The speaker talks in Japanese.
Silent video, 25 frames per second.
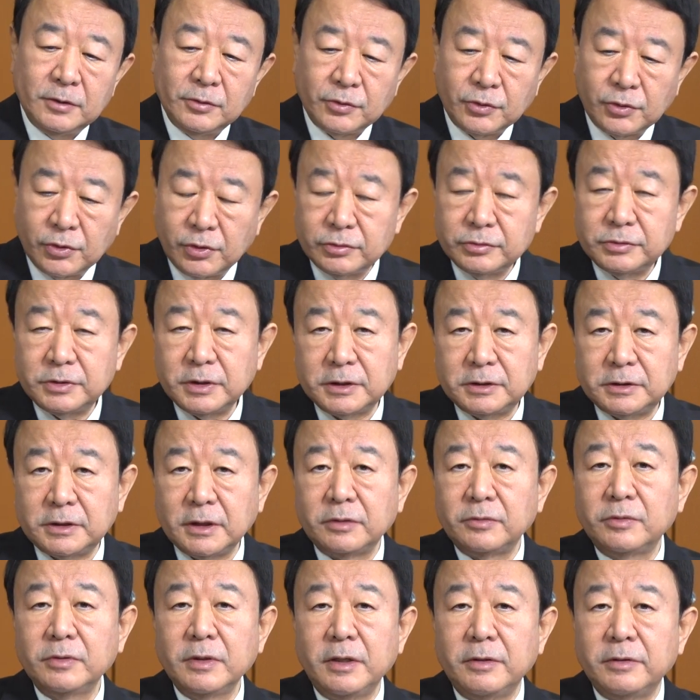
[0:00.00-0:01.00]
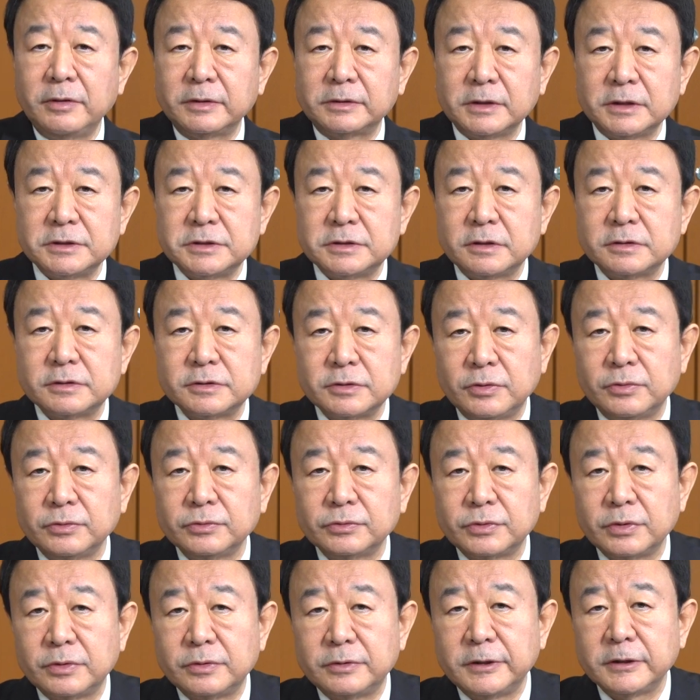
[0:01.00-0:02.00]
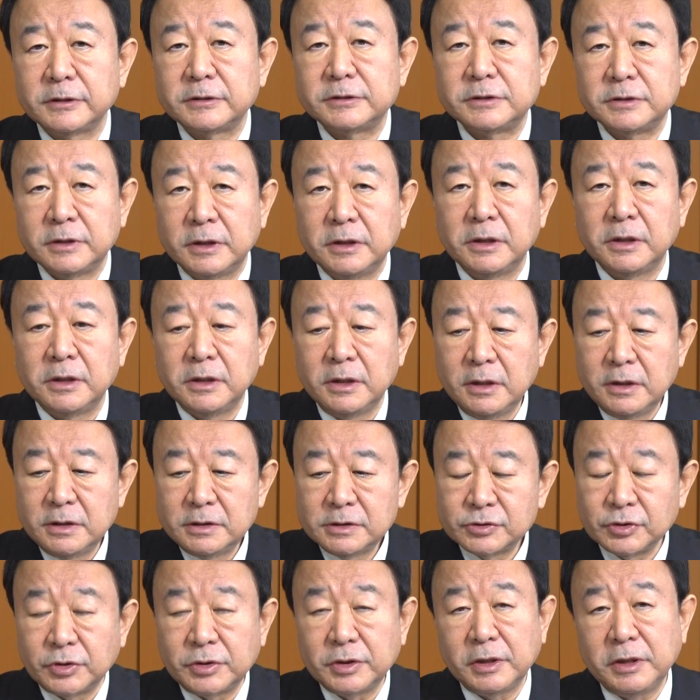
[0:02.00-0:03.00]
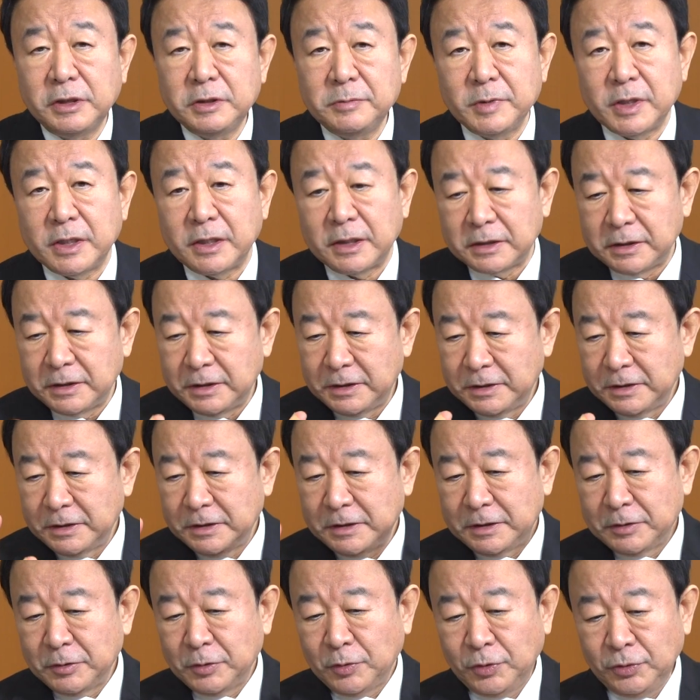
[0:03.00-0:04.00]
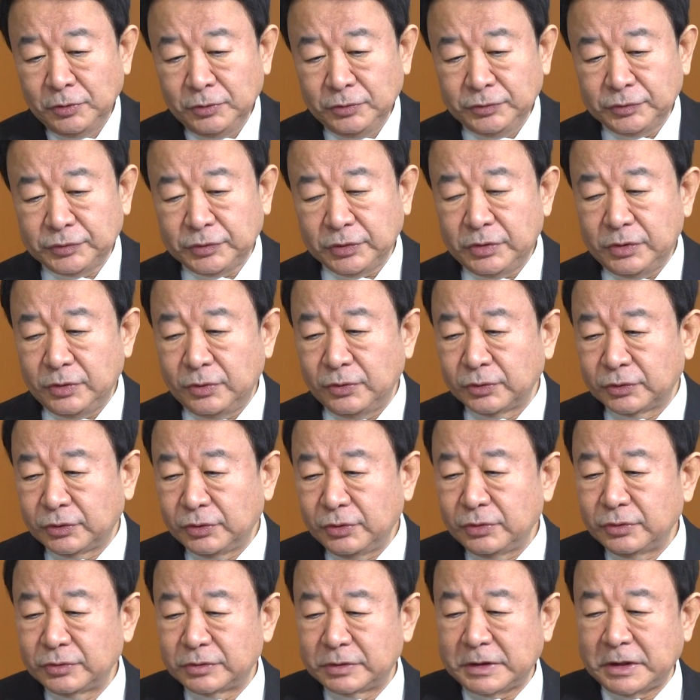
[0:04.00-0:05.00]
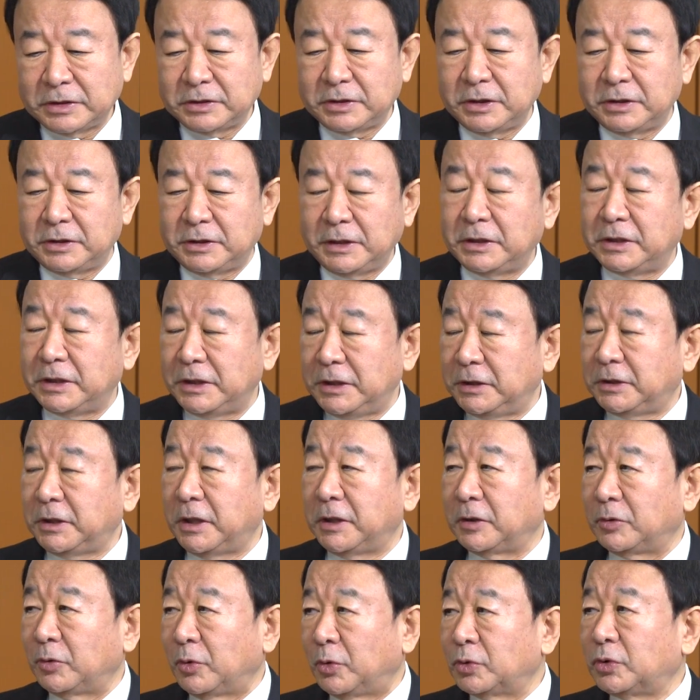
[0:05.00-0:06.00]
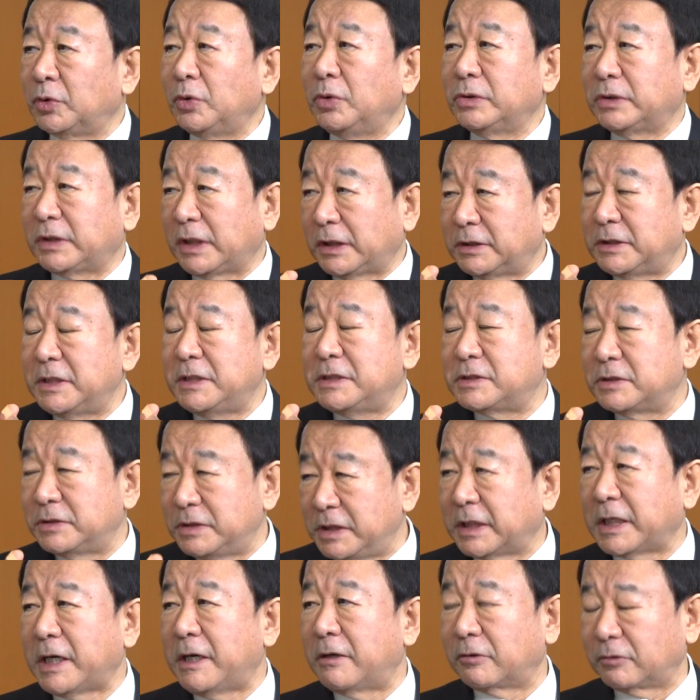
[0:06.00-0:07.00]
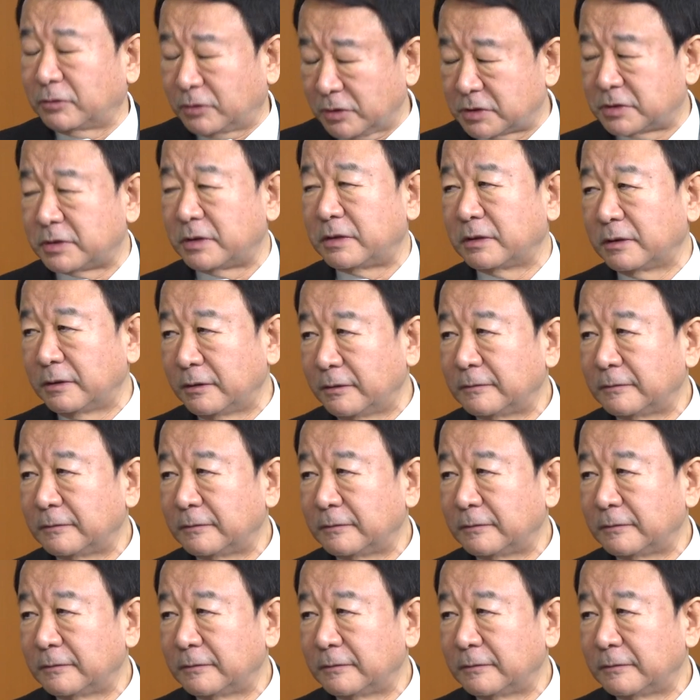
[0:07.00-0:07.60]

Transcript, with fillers: 及んできたのが私たちの本当の歴史でそれが今本当に音を立ててって言いたいけど音を立てずに変わろうとしてるわけ。